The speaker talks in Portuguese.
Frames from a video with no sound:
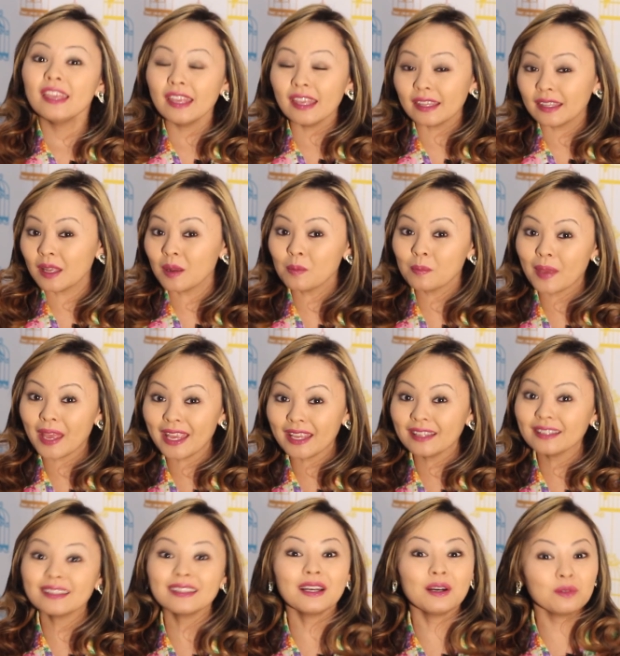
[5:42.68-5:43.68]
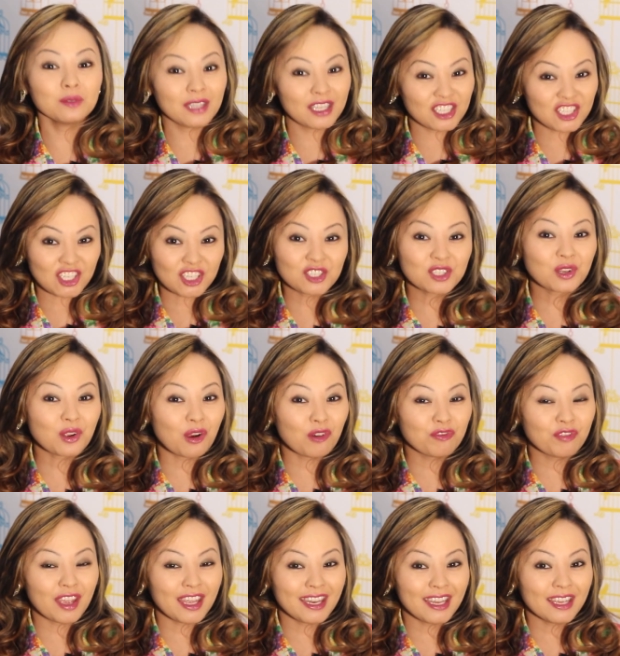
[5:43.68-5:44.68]
E também não deixem de
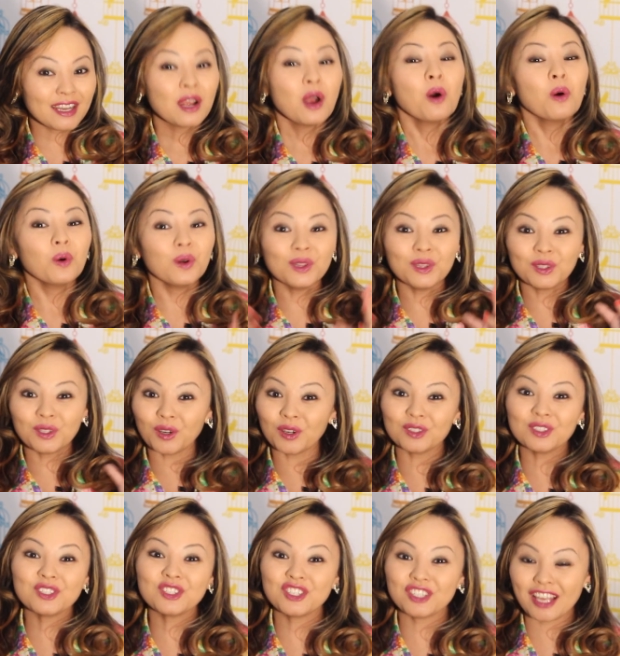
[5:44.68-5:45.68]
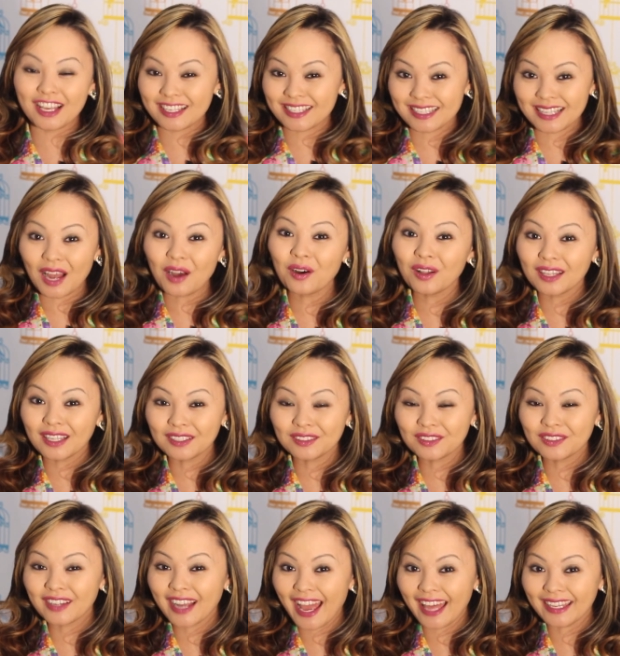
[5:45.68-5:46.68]
conferir o Todo Dia que está
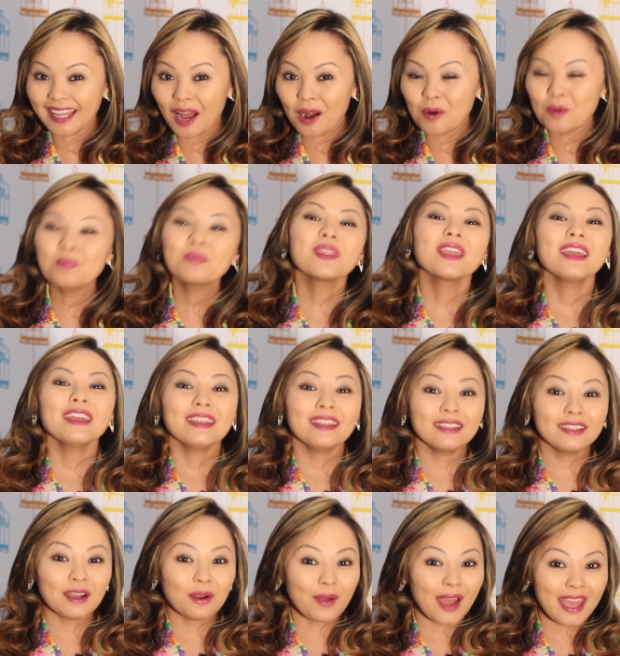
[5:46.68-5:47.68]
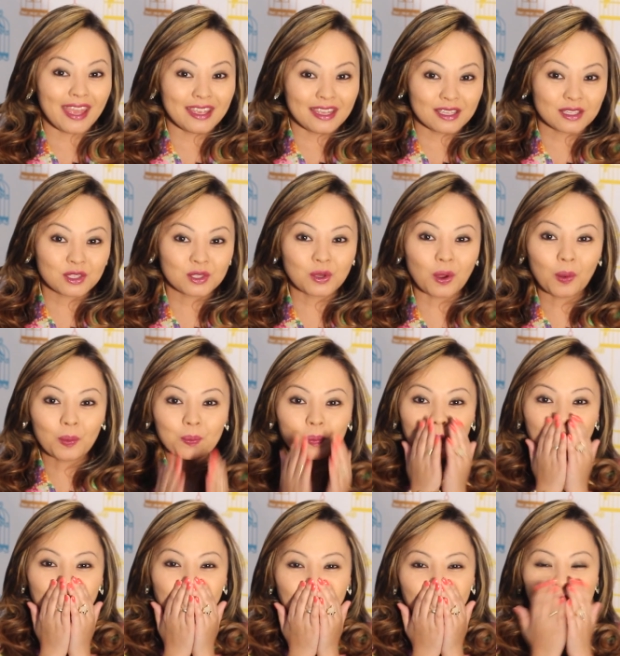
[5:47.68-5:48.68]
rolando no canal. Então é isso.
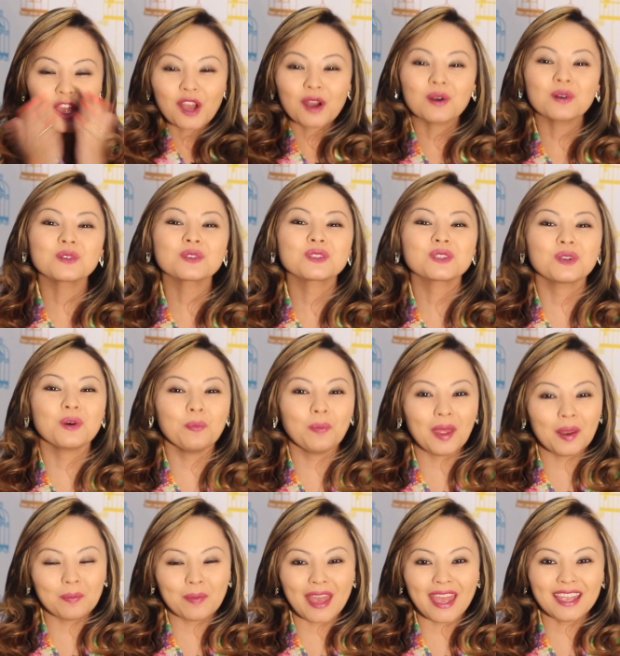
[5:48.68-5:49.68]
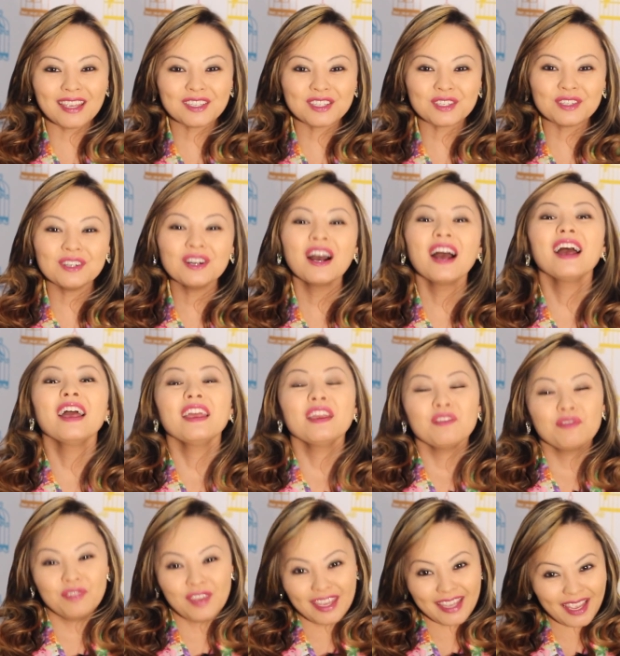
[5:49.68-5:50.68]
Um super beijo,
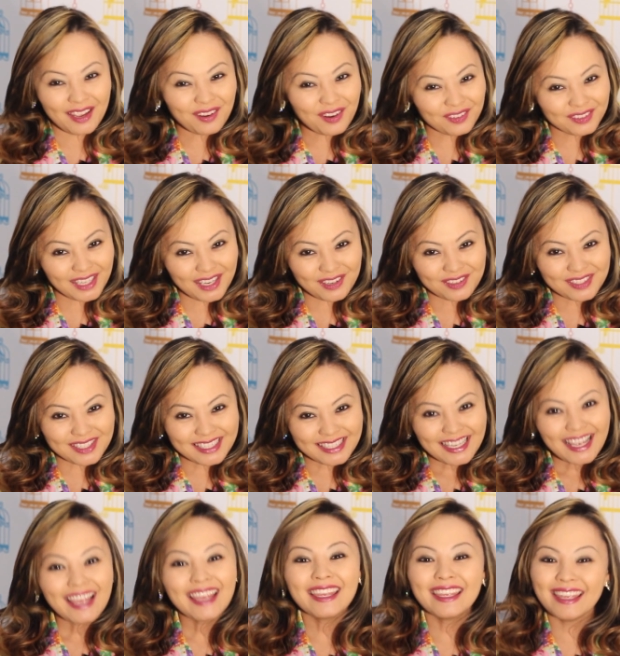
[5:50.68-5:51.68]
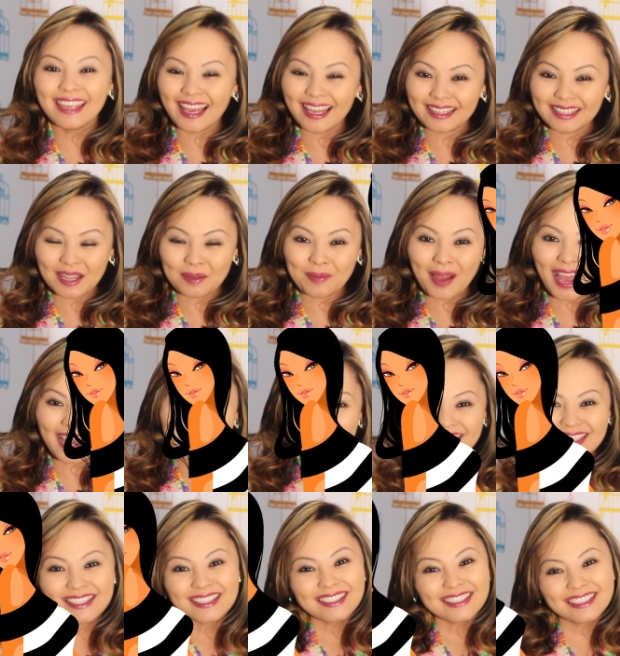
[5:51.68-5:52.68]
fiquem com Deus e até mais.